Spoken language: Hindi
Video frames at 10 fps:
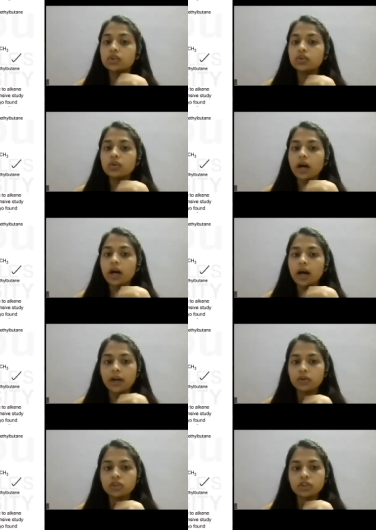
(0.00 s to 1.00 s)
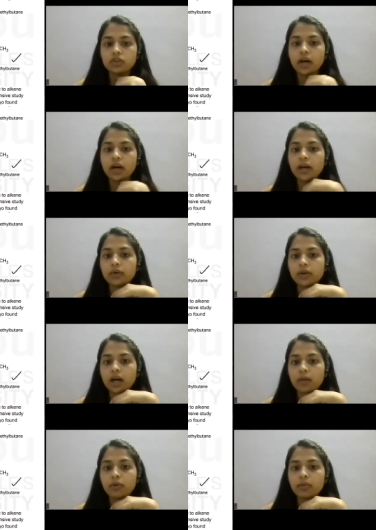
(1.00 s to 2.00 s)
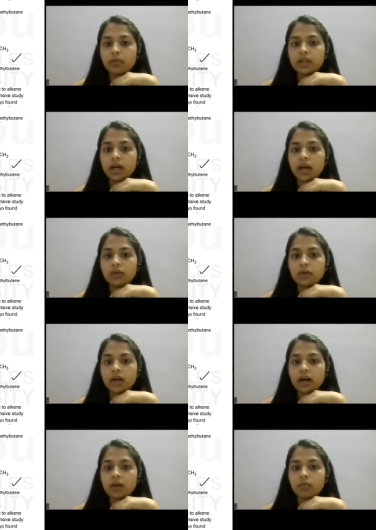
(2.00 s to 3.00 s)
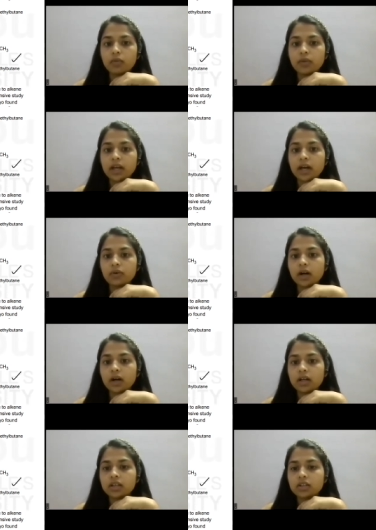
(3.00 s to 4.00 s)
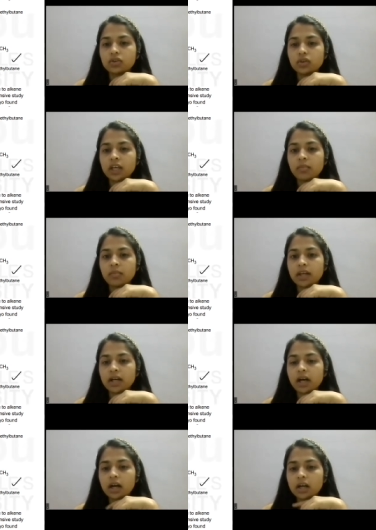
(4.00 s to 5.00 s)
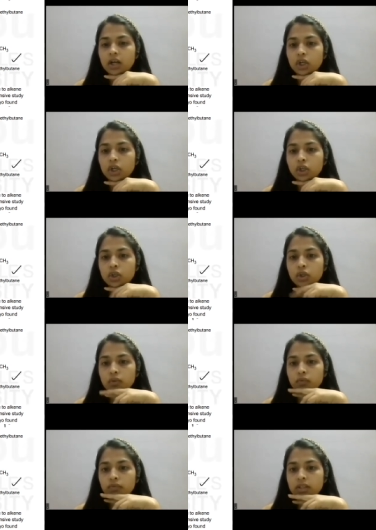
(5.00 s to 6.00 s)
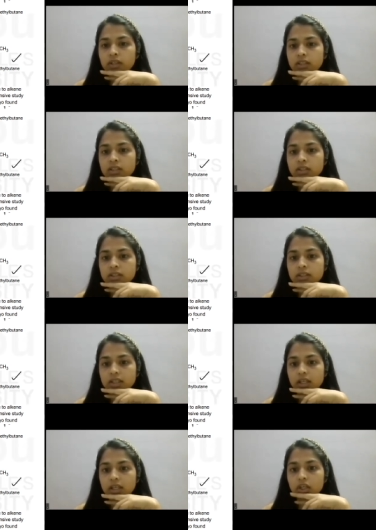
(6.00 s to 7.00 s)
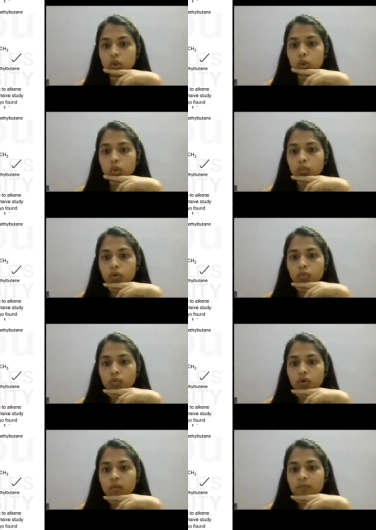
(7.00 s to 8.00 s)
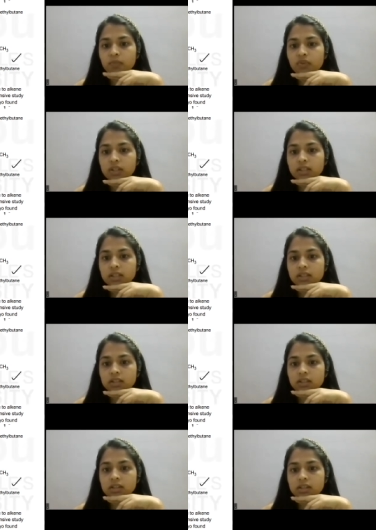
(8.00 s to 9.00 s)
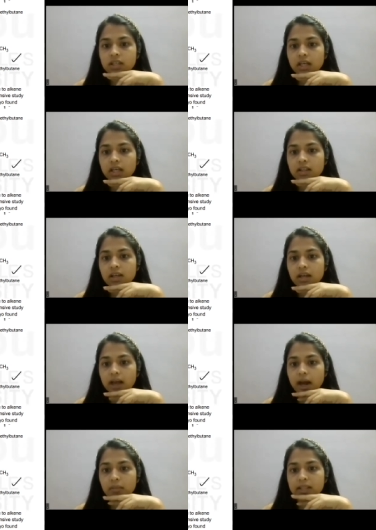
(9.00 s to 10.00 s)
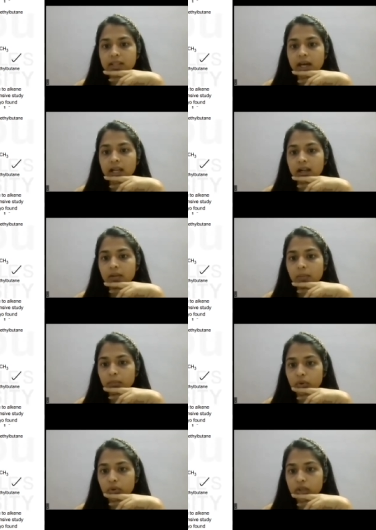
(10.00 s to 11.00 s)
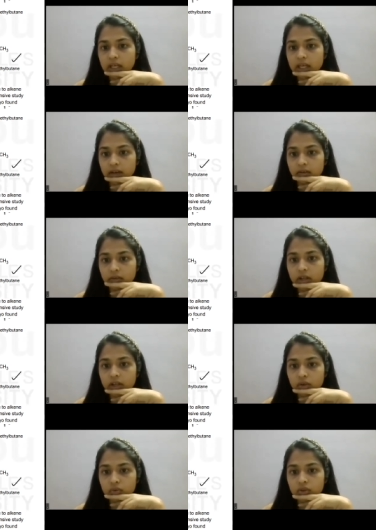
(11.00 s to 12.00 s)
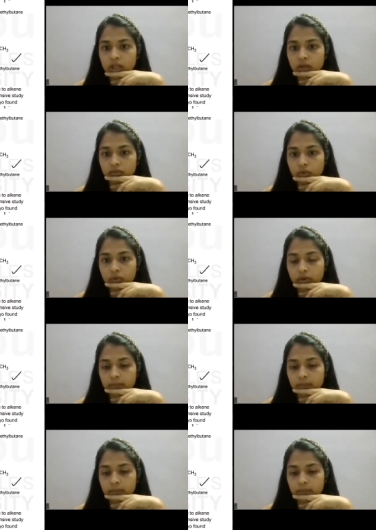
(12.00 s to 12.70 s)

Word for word: तो हाइड्रोजन तो यहाँ ऐड हो गया अब ब्रोमीन का ऐड होगा यहाँ ब्रोमीन ऐड होगा तो ये बनेगा फर्स्ट सेकेंड टू ब्रोमो थ्री थ्री डायमिथाइल ब्यूटेन वन टू थ्री फोर